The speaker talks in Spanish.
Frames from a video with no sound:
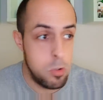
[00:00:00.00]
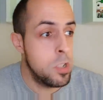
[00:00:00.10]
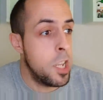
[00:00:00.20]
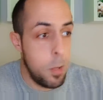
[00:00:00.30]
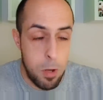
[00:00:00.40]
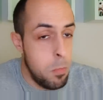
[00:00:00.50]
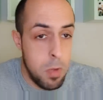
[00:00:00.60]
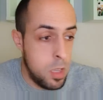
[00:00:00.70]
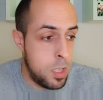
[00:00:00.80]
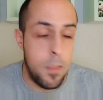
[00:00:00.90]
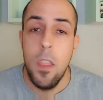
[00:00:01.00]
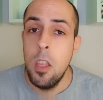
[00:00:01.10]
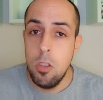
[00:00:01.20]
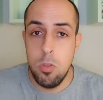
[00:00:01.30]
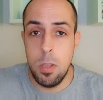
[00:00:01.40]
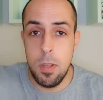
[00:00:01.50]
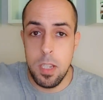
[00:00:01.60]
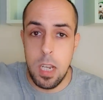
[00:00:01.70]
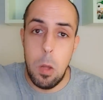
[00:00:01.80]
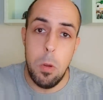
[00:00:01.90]
No es que yo me lo invente. Tú te
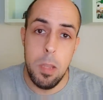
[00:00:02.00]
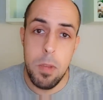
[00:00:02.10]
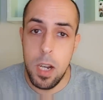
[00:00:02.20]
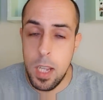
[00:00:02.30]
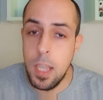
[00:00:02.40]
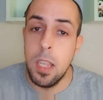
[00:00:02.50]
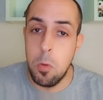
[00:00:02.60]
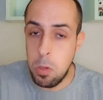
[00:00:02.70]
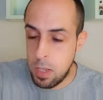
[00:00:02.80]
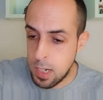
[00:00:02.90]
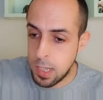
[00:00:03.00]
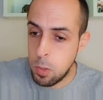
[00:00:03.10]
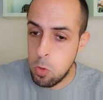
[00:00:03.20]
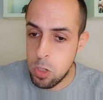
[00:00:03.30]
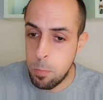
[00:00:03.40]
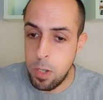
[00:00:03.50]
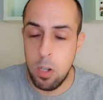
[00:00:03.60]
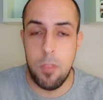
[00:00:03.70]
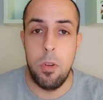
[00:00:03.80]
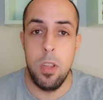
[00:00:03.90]
metes en la web de Marca y encuentras artículos de
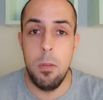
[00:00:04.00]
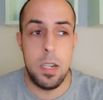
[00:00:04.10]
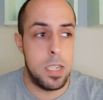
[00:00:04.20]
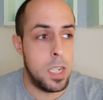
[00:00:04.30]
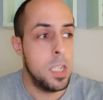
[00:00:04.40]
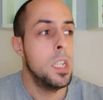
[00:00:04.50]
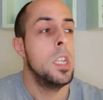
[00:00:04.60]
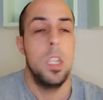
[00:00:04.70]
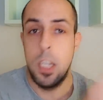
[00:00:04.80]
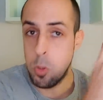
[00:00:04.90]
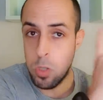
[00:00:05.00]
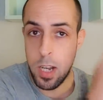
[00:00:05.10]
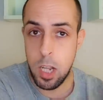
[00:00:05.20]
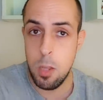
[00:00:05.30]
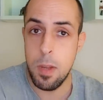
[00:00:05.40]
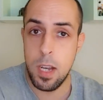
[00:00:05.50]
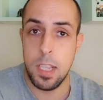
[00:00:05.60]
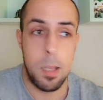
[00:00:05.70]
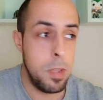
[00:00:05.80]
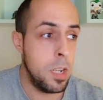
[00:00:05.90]
opinión a favor del Barça. Escuchas Radio
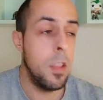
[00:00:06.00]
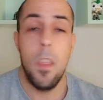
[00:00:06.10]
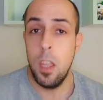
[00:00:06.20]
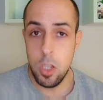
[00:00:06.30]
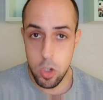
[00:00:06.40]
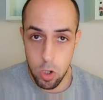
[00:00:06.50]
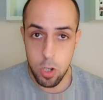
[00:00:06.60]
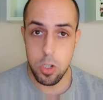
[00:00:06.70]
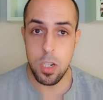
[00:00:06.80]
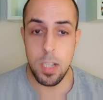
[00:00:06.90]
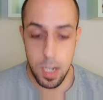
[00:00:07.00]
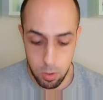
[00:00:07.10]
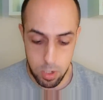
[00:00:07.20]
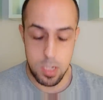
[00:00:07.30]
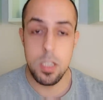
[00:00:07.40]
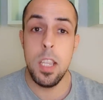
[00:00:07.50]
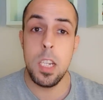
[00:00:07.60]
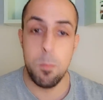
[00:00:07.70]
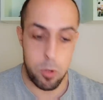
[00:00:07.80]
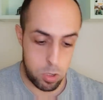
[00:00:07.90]
Marca también. Yo lo que os he traído es de
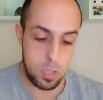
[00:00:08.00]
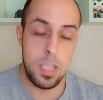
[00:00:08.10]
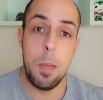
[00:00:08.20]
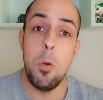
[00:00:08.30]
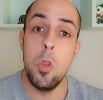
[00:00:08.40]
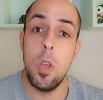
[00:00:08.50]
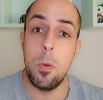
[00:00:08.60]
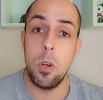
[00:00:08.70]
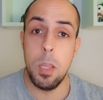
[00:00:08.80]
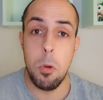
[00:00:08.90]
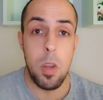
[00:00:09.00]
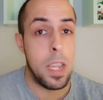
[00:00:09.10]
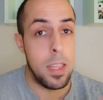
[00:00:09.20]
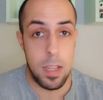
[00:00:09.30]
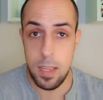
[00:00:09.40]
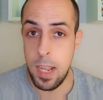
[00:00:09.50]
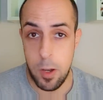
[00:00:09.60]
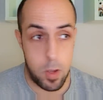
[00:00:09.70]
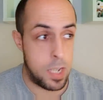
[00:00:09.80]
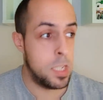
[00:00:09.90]
Sport, de Mundo Deportivo y del
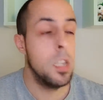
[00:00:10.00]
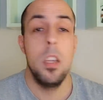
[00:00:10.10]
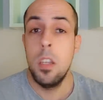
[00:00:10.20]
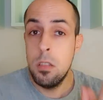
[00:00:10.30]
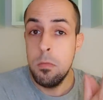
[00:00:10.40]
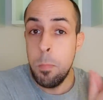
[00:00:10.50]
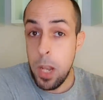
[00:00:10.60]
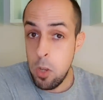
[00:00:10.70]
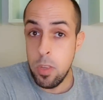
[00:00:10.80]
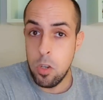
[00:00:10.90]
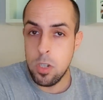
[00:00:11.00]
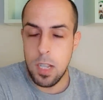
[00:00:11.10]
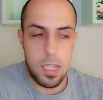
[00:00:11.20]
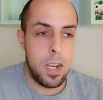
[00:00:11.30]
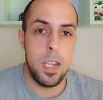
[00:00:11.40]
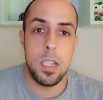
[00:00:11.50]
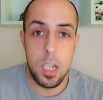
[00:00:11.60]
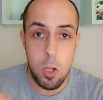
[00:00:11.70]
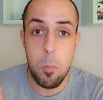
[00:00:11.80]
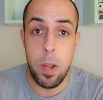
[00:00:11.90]
Diario As. Periódicos catalanes
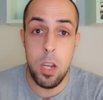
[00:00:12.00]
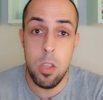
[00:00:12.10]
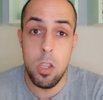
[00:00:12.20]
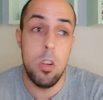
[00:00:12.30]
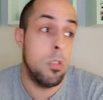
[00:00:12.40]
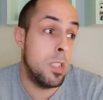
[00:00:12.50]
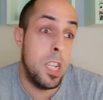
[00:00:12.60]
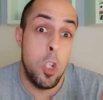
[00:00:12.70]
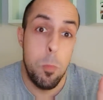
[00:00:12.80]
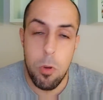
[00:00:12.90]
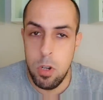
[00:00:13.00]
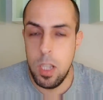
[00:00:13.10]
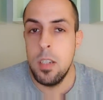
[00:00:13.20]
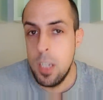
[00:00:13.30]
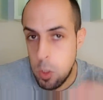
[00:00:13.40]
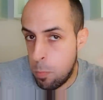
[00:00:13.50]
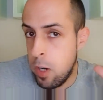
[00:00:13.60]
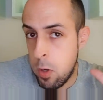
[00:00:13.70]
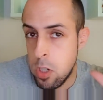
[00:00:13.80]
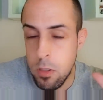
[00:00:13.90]
y un periódico, se supone, se
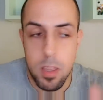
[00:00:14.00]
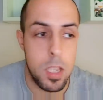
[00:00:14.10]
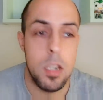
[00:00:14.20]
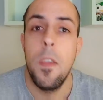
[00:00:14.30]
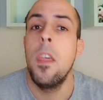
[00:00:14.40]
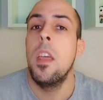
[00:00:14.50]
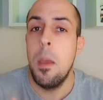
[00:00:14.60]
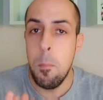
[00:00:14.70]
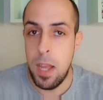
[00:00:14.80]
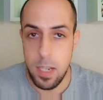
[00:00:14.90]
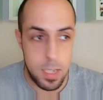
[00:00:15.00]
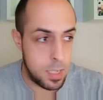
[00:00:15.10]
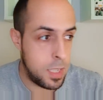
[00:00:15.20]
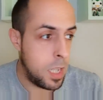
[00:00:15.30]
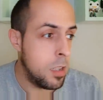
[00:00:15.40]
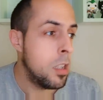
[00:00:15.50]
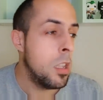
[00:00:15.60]
supone, o eso dicen, madridista.